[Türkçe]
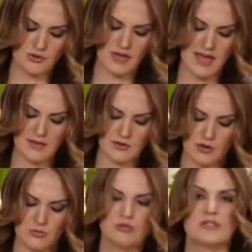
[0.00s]
çünkü en
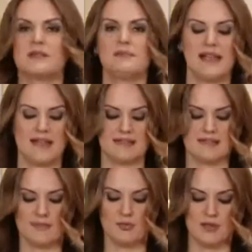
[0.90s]
son bunları
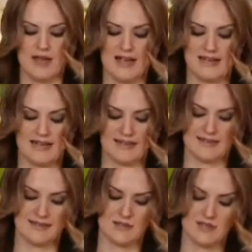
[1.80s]
blenderda püre haline
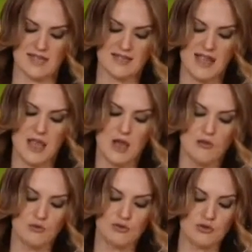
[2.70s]
getireceğiz.
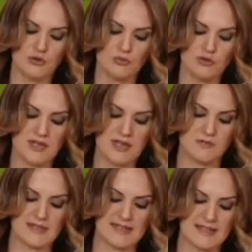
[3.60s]
Bütün o muz
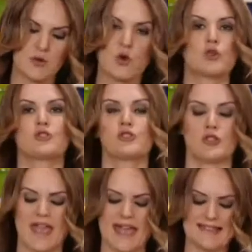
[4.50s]
aroması,
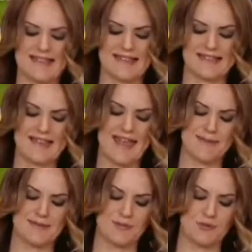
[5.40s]
kokusu, esansı
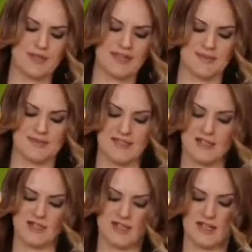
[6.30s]
hepsi pudingimizin
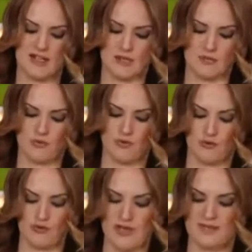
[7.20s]
içine karışmış
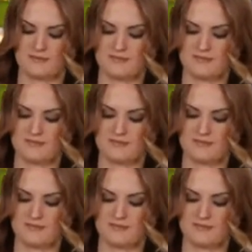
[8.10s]
olacak.